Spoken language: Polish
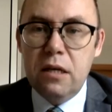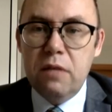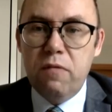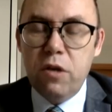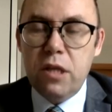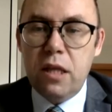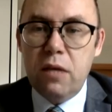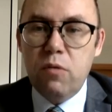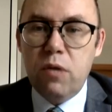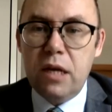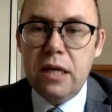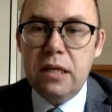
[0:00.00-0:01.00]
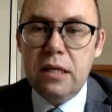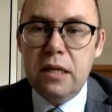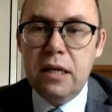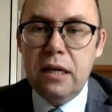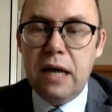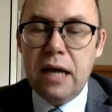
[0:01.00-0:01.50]
wojna na
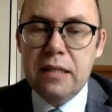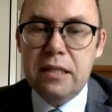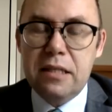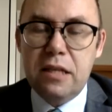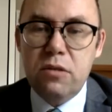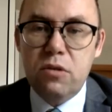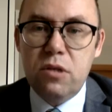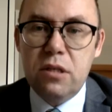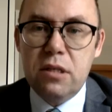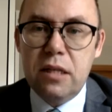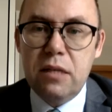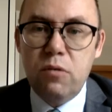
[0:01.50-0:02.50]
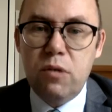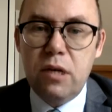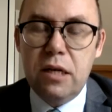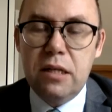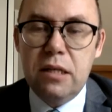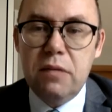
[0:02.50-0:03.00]
Ukrainie, agresja rosyjska na
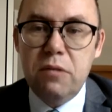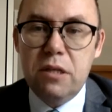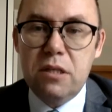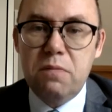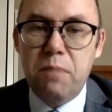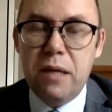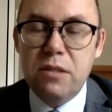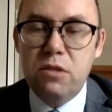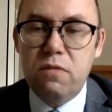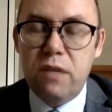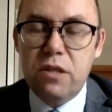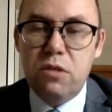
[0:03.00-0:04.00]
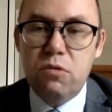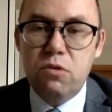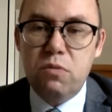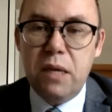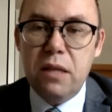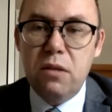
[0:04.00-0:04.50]
Ukrainę jest bardzo ważną
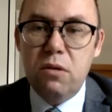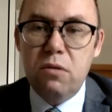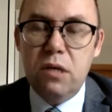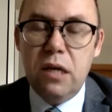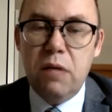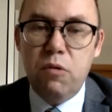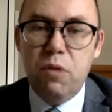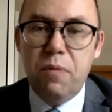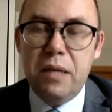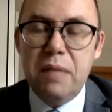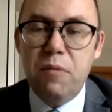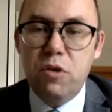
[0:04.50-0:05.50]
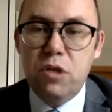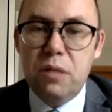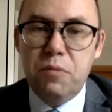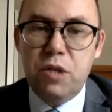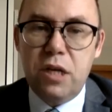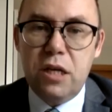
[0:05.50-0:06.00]
zmienną i Europa nie
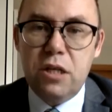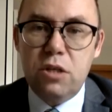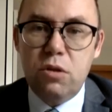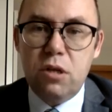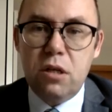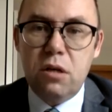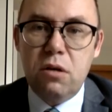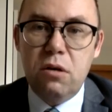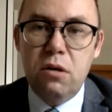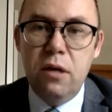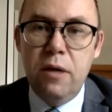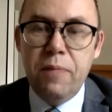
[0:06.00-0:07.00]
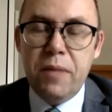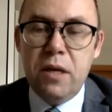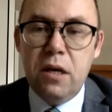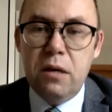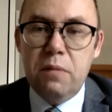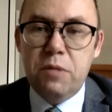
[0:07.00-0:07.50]
może przejść do tego,
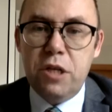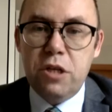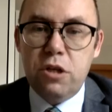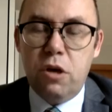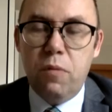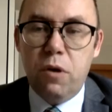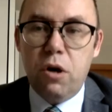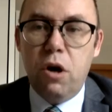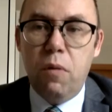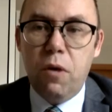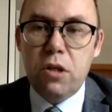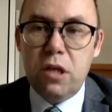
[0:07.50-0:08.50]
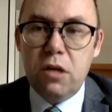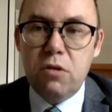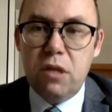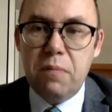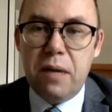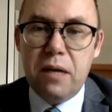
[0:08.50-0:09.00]
przejść obok, obok tego
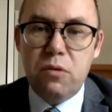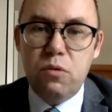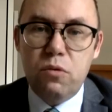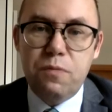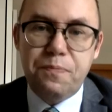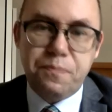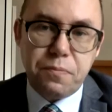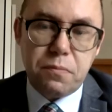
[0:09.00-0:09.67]
tematu